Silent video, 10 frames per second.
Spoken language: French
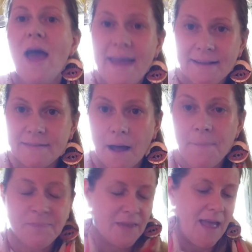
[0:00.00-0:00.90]

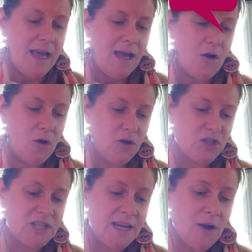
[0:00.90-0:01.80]
Erta euh,
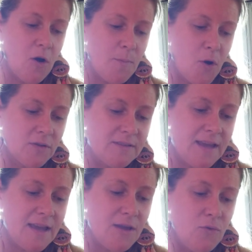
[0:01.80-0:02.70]
j'ai
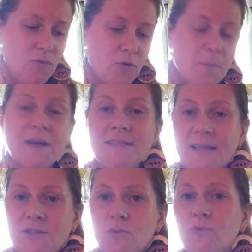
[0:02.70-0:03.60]
remporté une
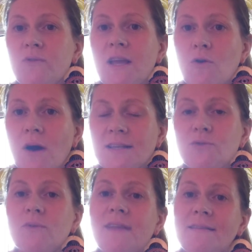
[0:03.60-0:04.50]
prestation de
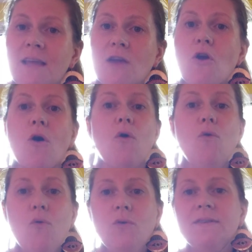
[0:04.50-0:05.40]
décoration d'intérieur
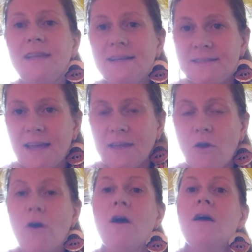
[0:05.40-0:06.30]
ou
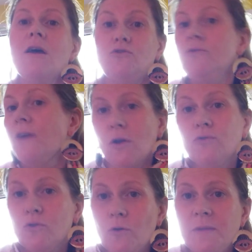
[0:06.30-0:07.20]
d'extérieur d'une
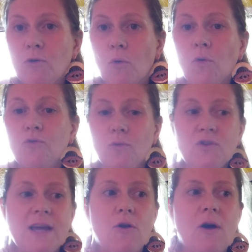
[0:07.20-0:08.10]
valeur de 2000 euros.
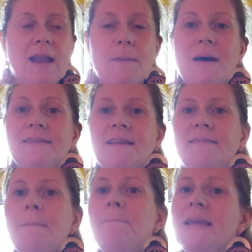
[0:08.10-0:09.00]
Donc, alors à la base,
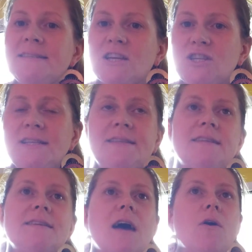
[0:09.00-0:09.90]
c'était paysagiste
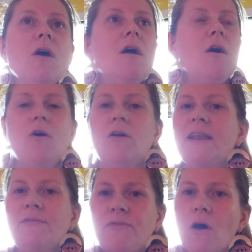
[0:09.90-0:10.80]
c'est-à-dire euh, euh,
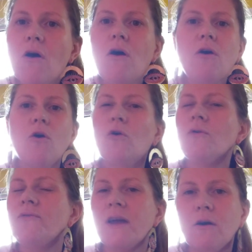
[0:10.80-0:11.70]
les fleurs,
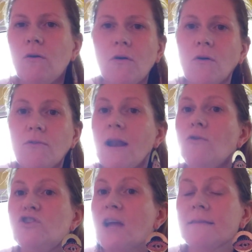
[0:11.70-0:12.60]
refaire voilà
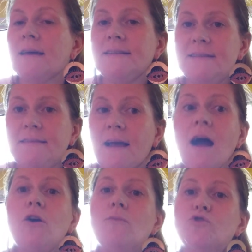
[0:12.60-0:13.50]
le jardin, etc.
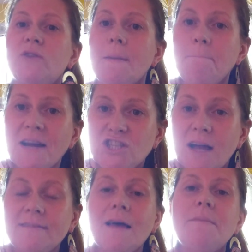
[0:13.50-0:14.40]
Comme je n'ai pas de
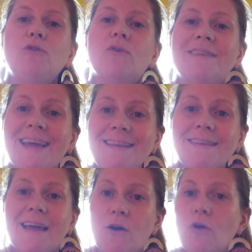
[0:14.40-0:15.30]
jardin, mais une très
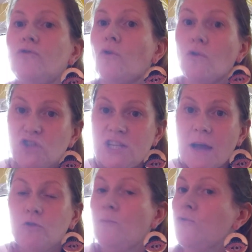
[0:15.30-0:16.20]
très grande
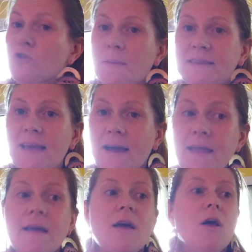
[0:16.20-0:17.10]
loggia de plusieurs mètres
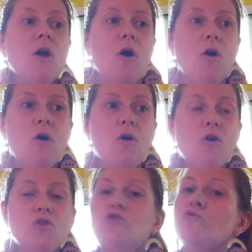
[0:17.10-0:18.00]
carrés,
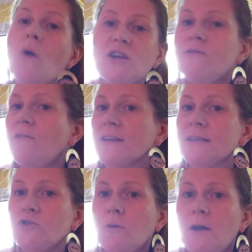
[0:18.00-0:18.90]
euh, soit je vais faire
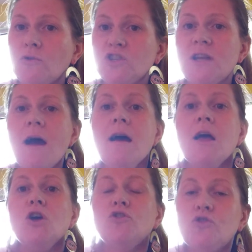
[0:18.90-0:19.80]
ça sur ma loggia,
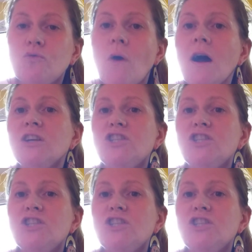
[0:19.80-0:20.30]
soit